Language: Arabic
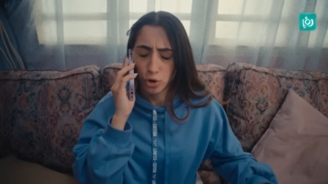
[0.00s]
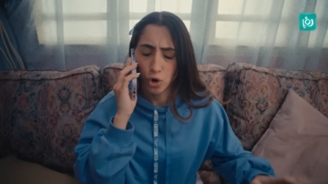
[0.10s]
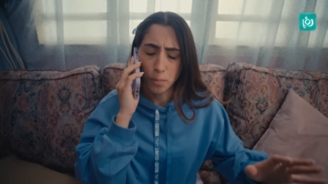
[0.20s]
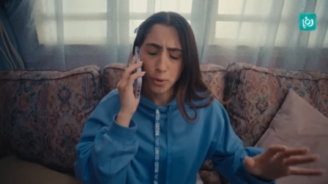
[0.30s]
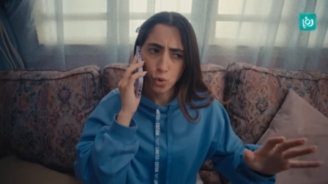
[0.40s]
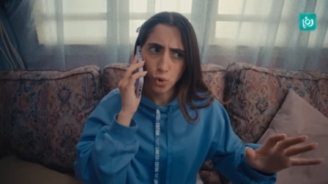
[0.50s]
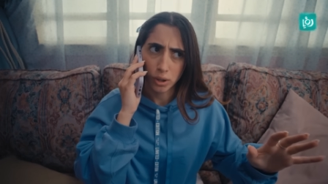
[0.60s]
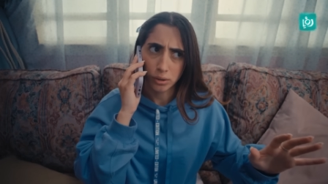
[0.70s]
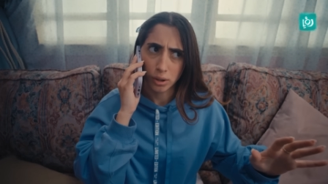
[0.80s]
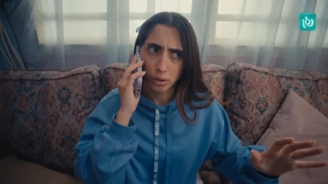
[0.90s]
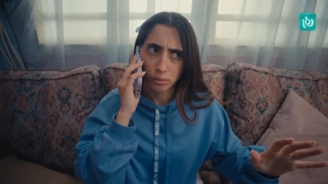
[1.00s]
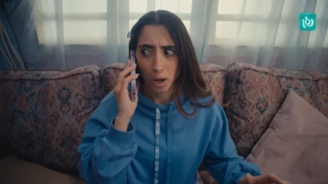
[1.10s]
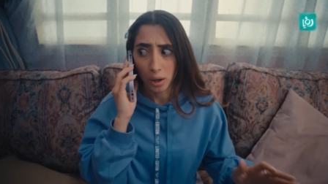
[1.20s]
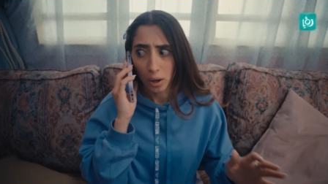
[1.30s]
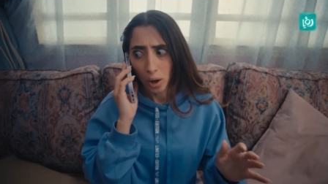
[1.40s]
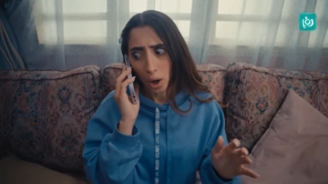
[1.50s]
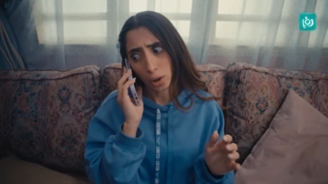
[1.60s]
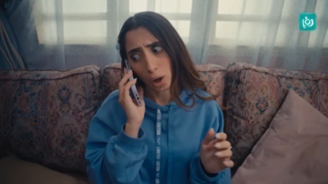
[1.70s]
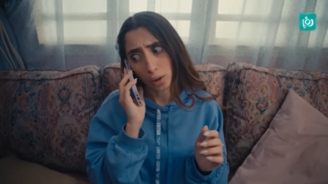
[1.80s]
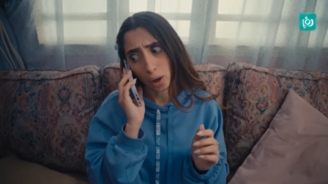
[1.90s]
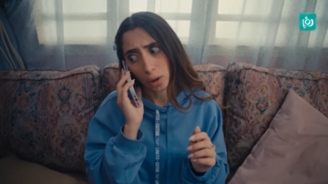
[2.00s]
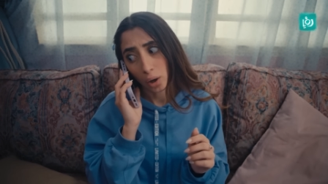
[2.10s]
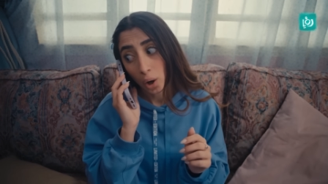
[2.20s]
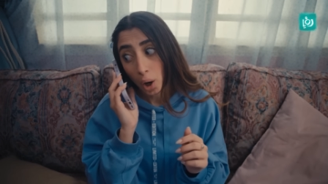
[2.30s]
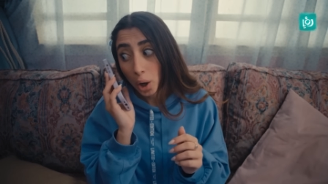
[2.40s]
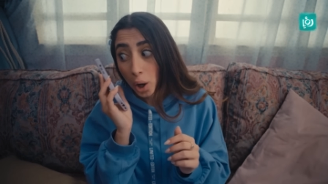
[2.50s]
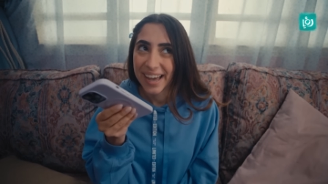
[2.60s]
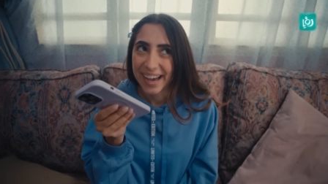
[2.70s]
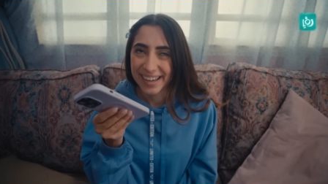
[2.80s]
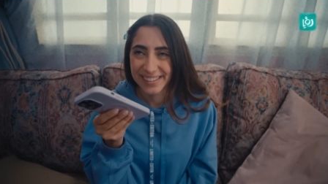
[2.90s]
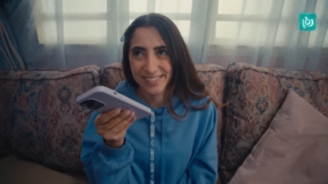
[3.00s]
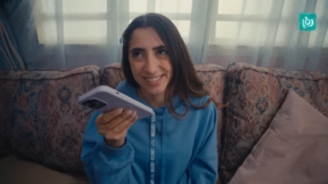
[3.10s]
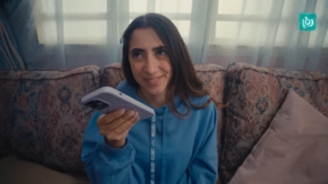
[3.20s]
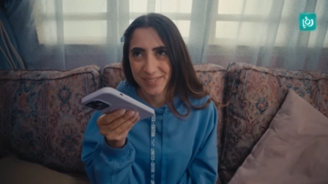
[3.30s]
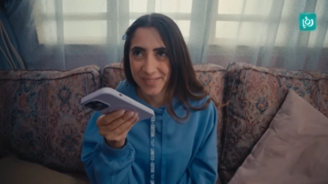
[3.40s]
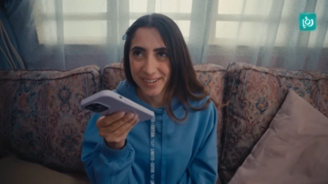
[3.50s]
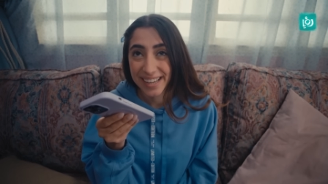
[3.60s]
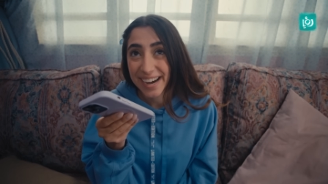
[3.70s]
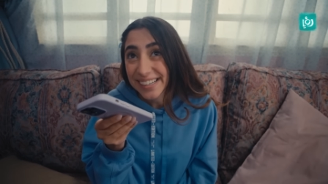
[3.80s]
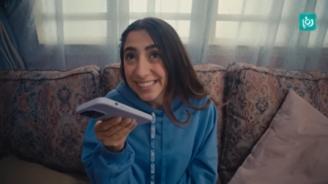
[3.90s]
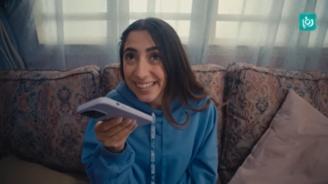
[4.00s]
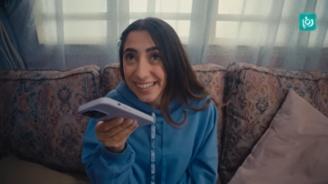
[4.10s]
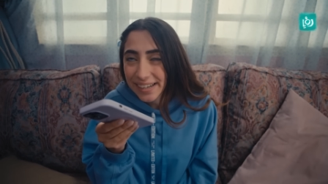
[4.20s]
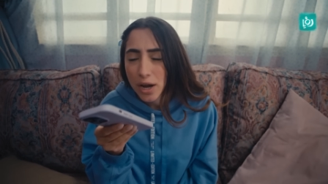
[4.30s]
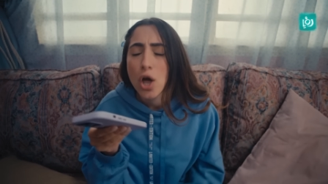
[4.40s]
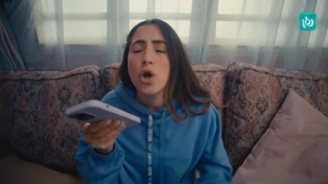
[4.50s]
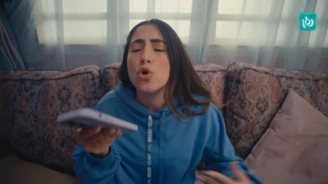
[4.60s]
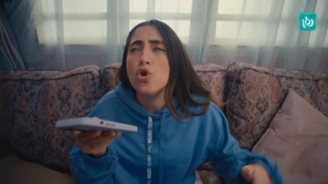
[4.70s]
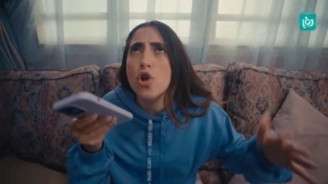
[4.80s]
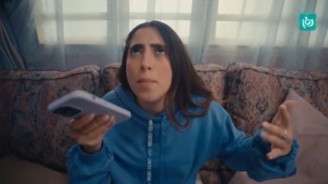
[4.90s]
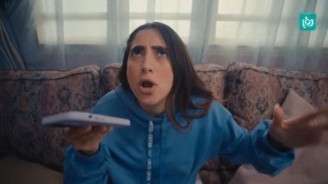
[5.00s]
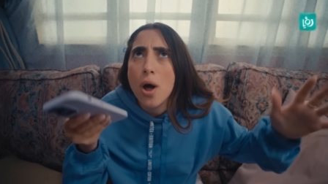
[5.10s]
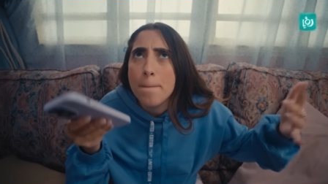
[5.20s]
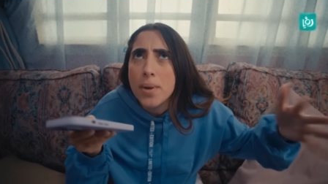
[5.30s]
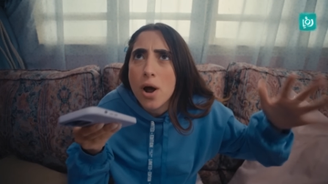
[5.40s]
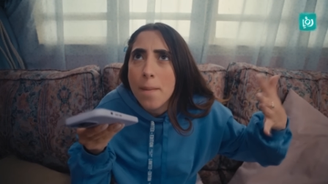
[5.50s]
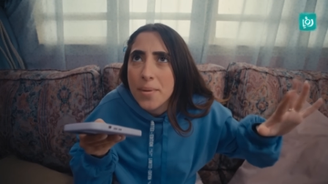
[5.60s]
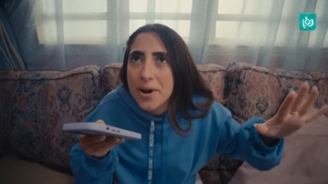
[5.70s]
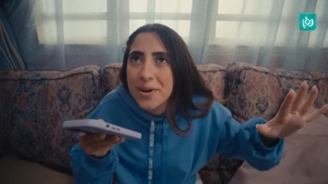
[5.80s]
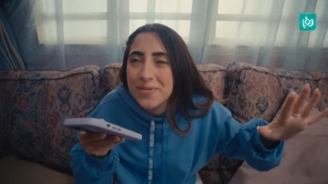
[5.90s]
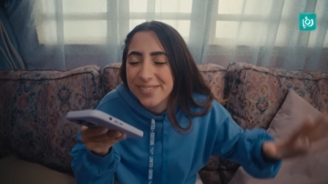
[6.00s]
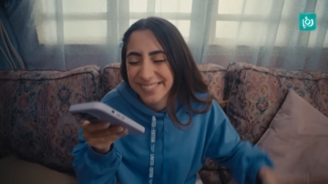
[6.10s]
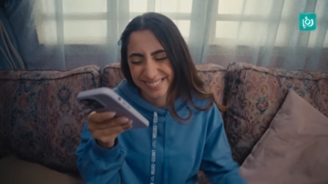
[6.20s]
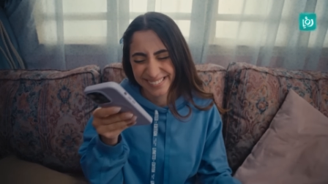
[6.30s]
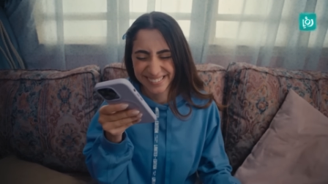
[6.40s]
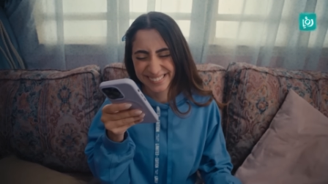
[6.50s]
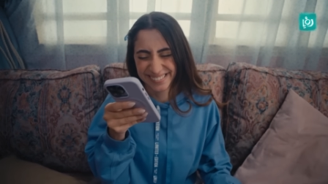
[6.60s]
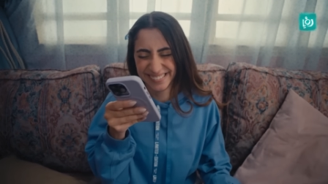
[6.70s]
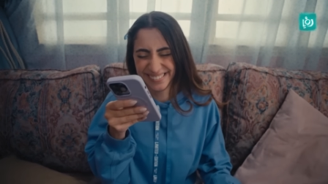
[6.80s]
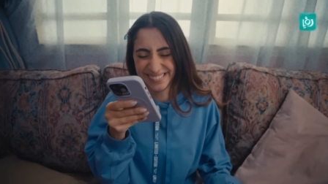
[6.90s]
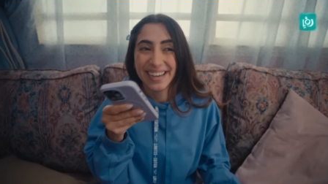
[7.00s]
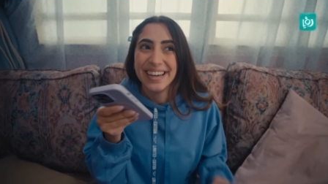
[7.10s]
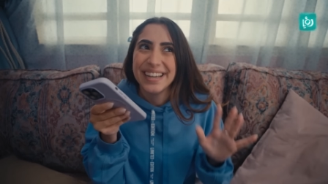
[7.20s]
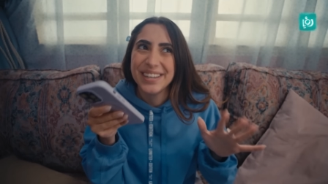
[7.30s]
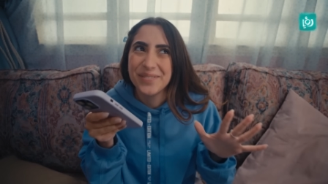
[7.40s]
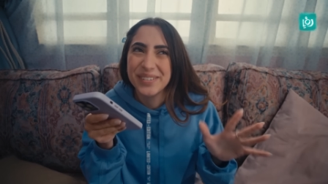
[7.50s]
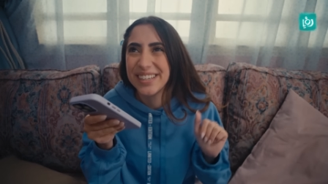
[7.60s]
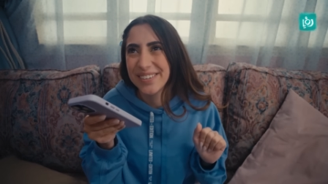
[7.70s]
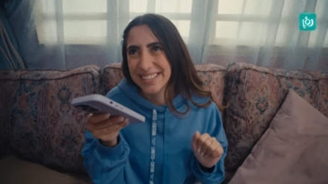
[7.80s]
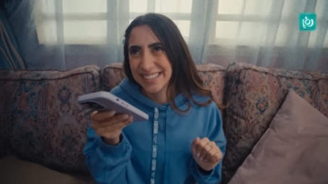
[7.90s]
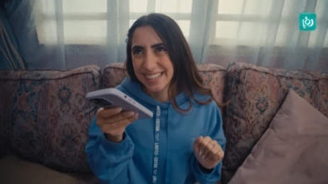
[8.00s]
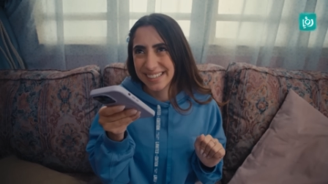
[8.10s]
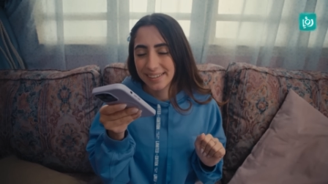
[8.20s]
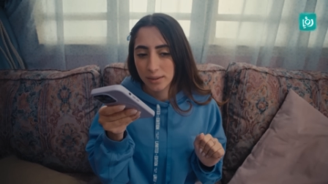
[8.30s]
اليوم بكون عندك هلا هلا هلا هلا, هلا. انا صرت جبت طلبات اكثر كله مرهم مرهم مرهم اليوم بدي اوصل